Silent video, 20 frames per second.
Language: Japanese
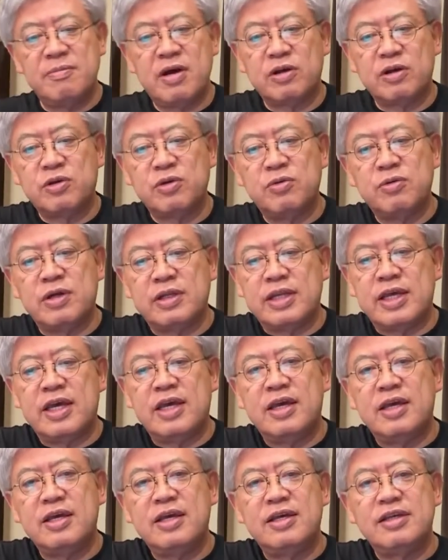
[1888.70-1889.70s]
まあ今日は
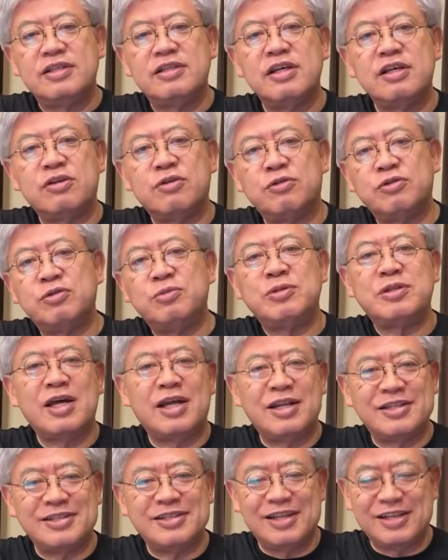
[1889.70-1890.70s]
ね、説教じみ
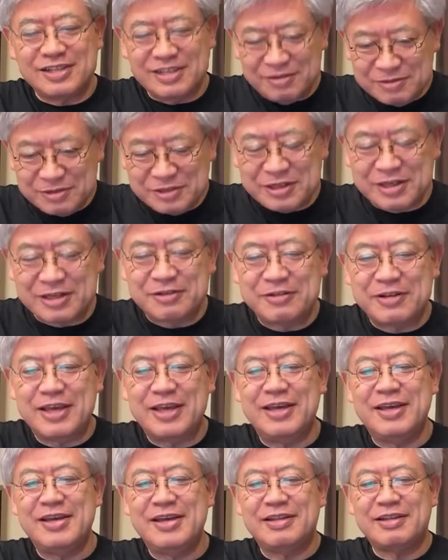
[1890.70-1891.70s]
た話になっちゃいましたけど
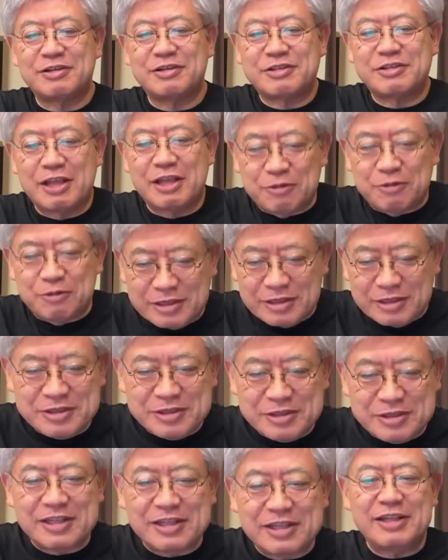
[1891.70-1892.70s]
ね、たくさんの方見
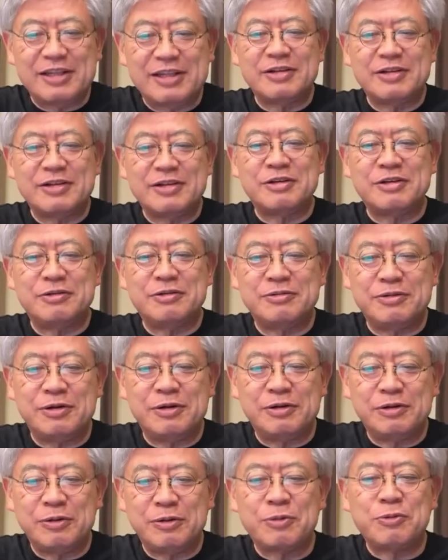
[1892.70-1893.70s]
ていただいて私は喜
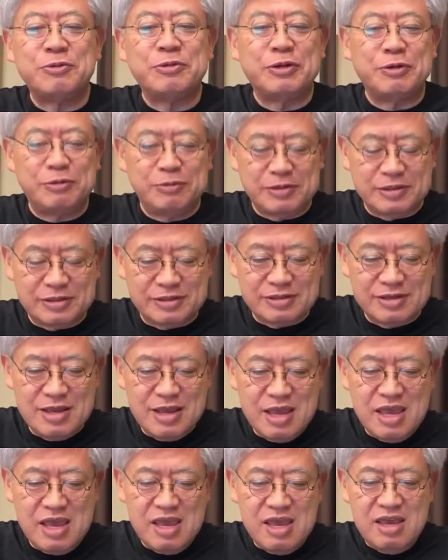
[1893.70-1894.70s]
んでおります。
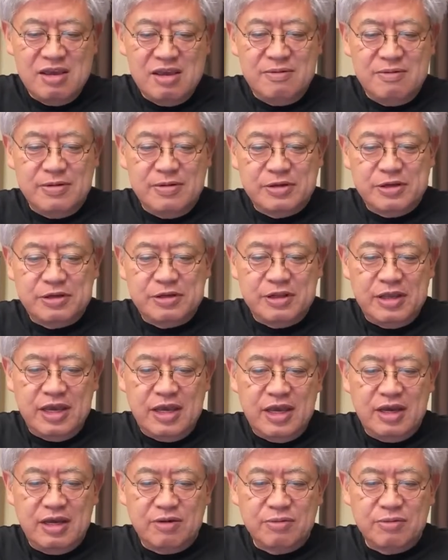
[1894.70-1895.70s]
まあ、ぜひ
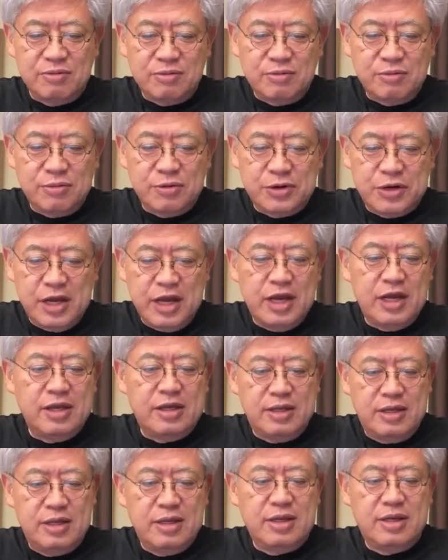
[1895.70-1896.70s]
ね、この声が
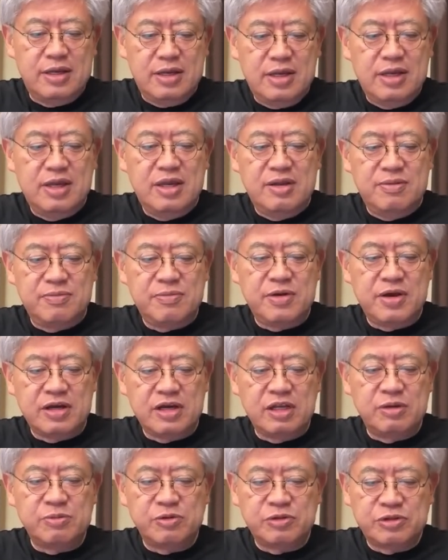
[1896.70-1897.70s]
三
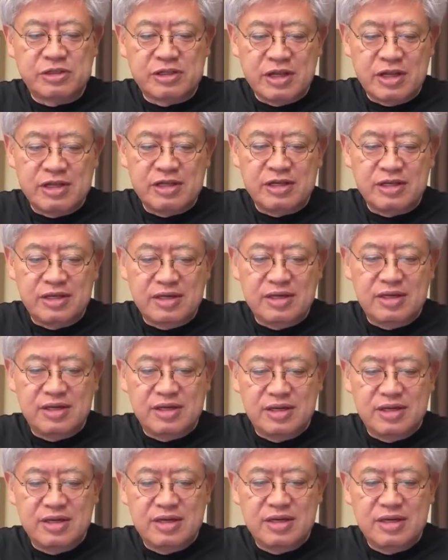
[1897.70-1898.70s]
宅にも伝わり、
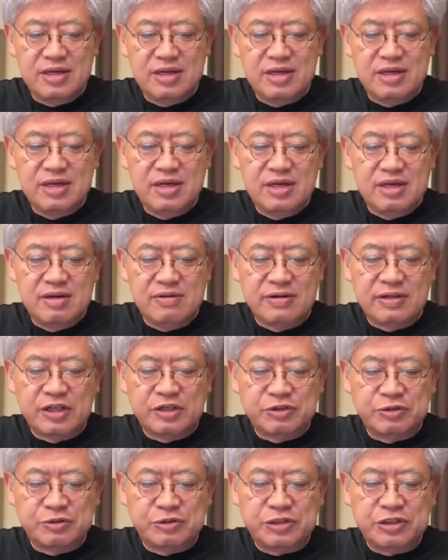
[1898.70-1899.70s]

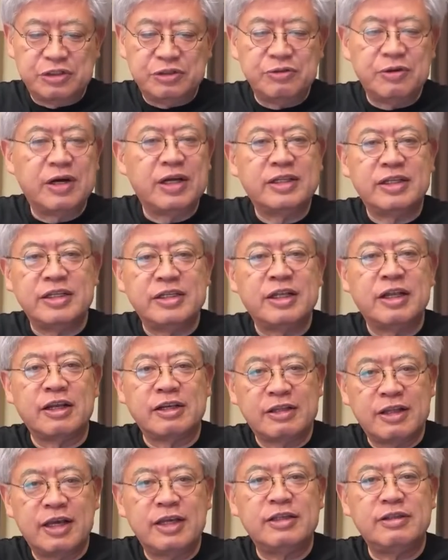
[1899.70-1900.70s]
私のシーンを上がっていた
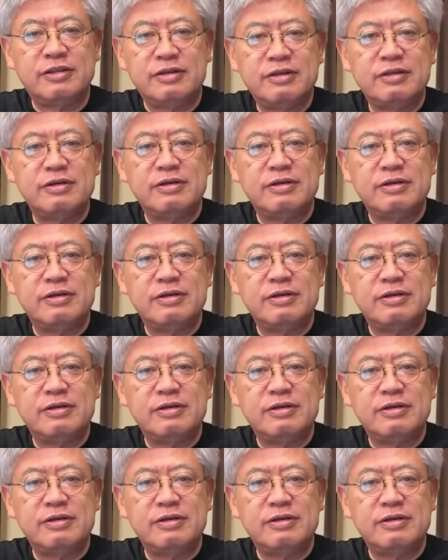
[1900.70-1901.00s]
だきたい